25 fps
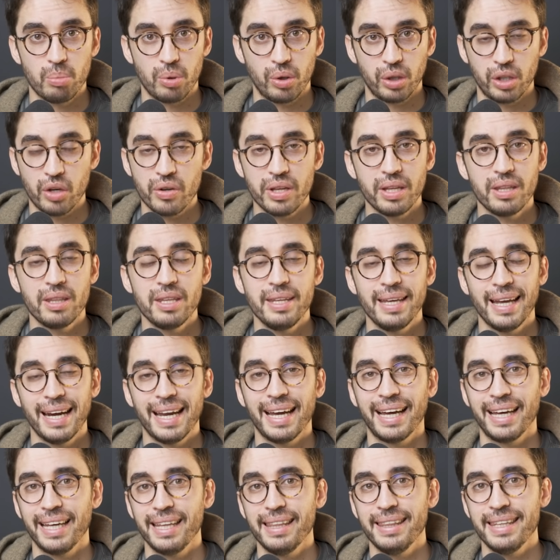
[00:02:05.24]
porque hoy en día
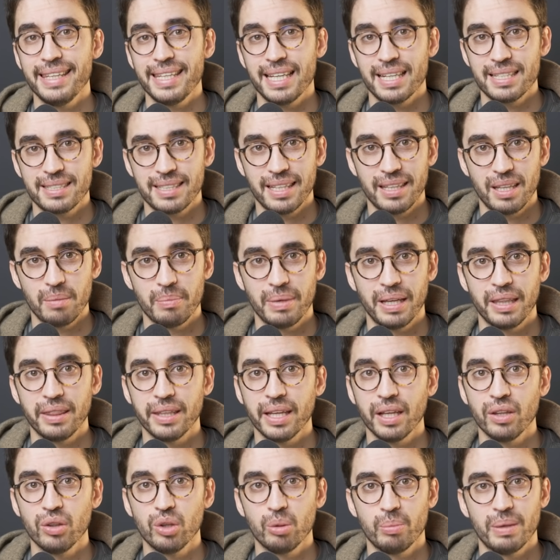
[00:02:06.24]
la gente ya está
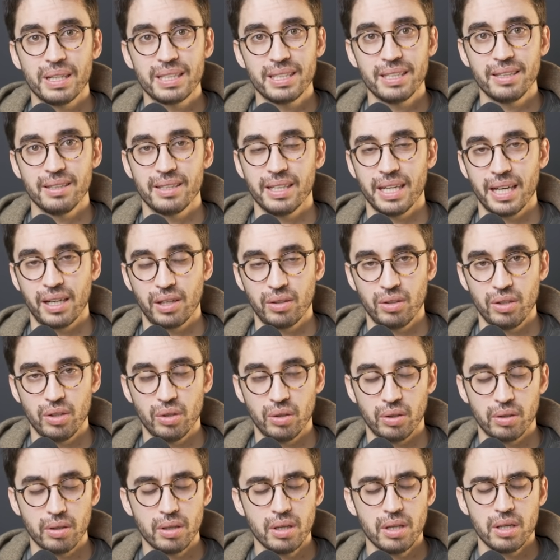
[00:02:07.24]
demandando más
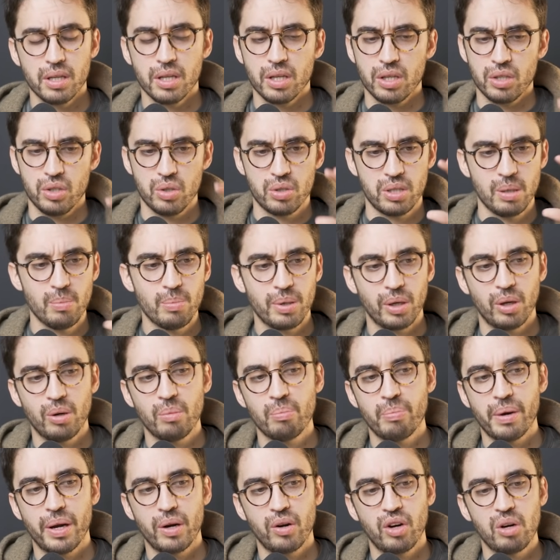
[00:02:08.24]
interacción. Yo siempre
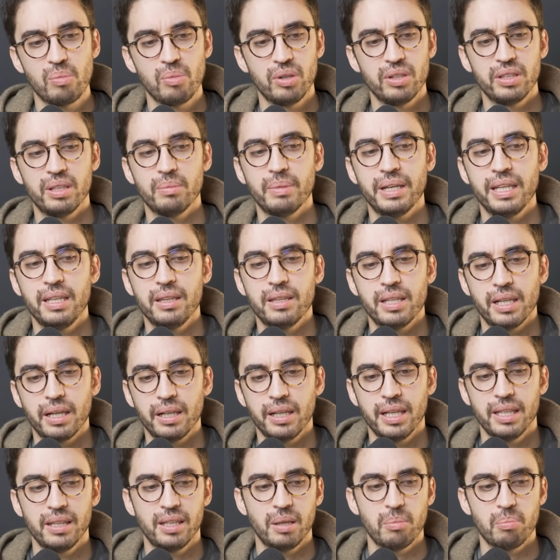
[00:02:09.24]
comparo como el tema de
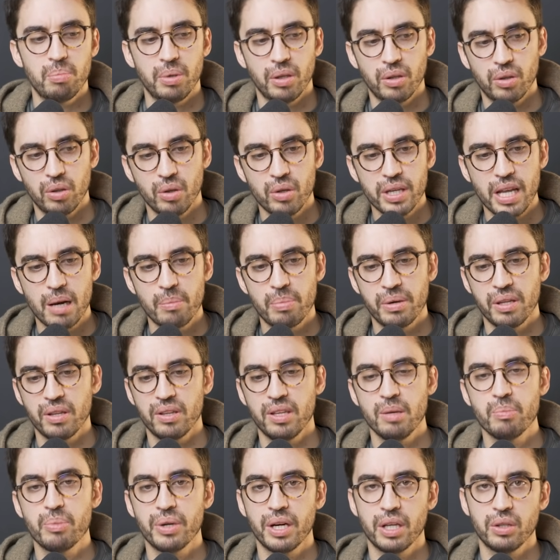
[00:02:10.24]
Internet empezó y al
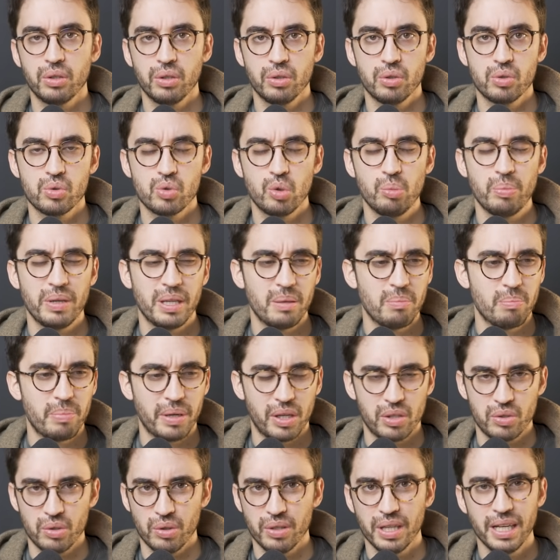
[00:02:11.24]
principio era todo súper
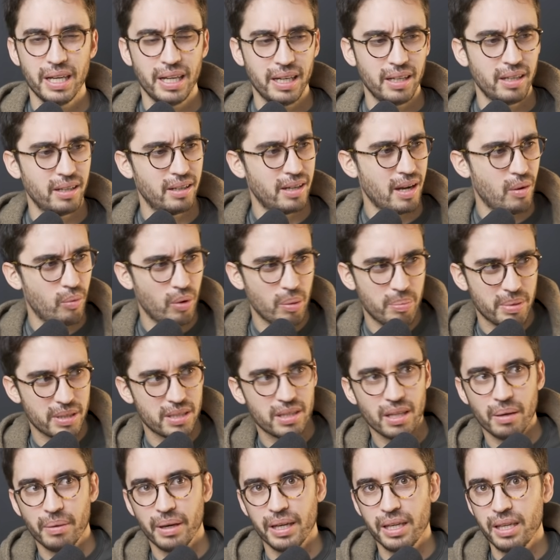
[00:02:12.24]
impersonal, la web
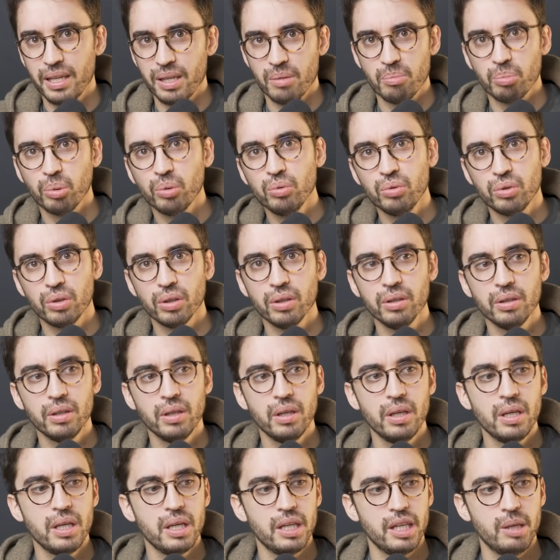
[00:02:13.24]
estaba ahí y punto,
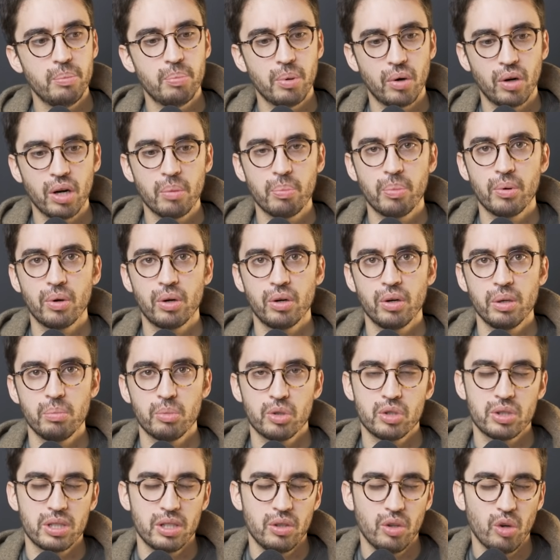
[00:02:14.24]
y poco a poco
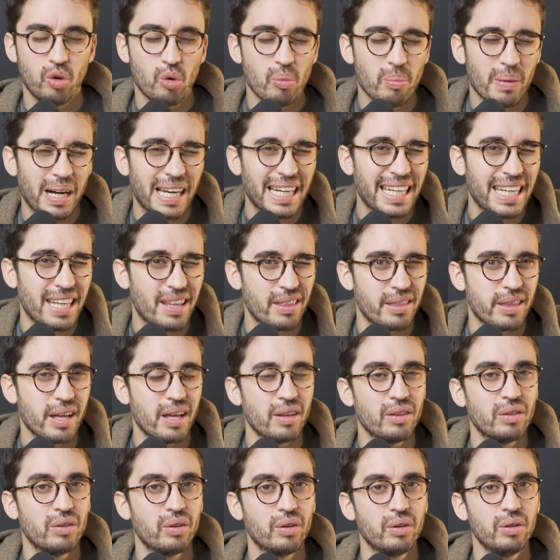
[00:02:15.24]
hemos ido
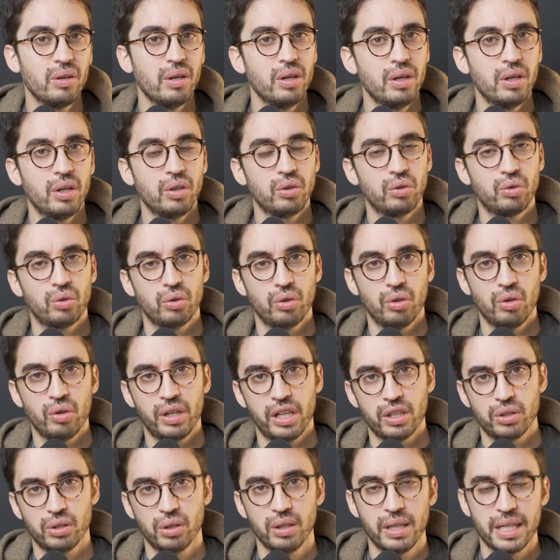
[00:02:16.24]
humanizando todo
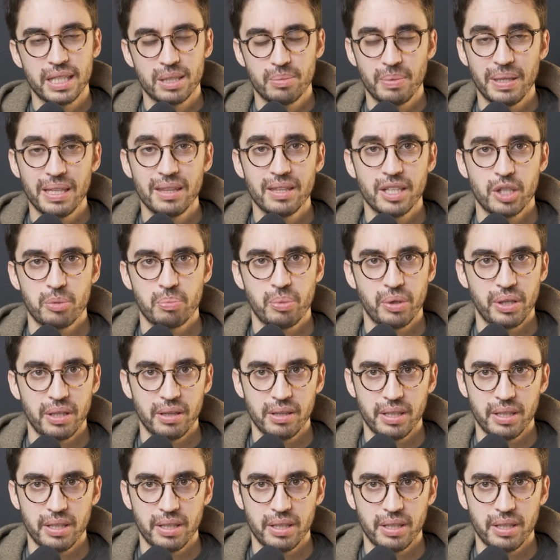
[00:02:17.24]
lo que son las ventas por